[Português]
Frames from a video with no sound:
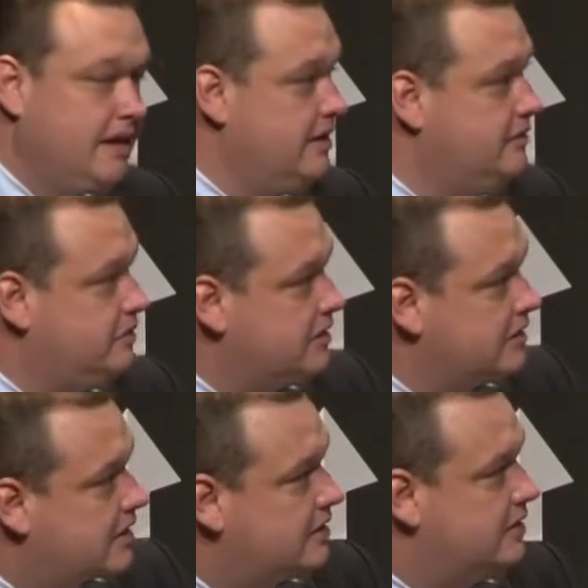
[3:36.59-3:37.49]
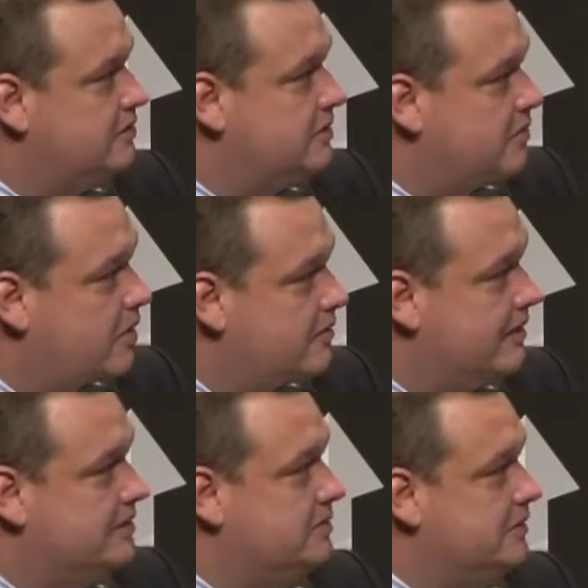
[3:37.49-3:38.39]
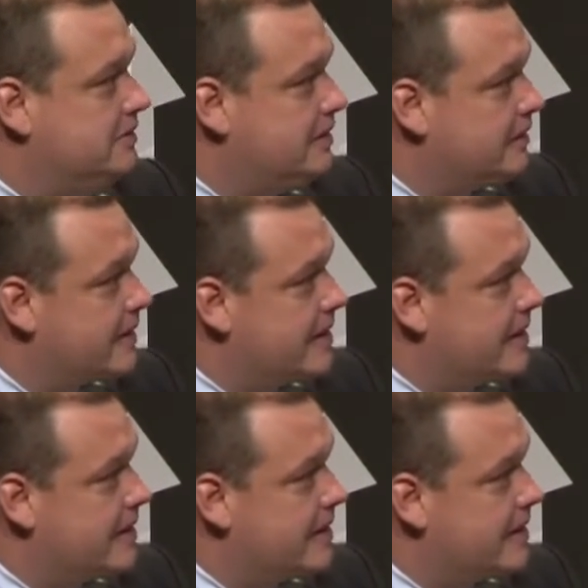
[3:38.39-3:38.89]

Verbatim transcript: Eu não vou tentar traduzir mal investments, né?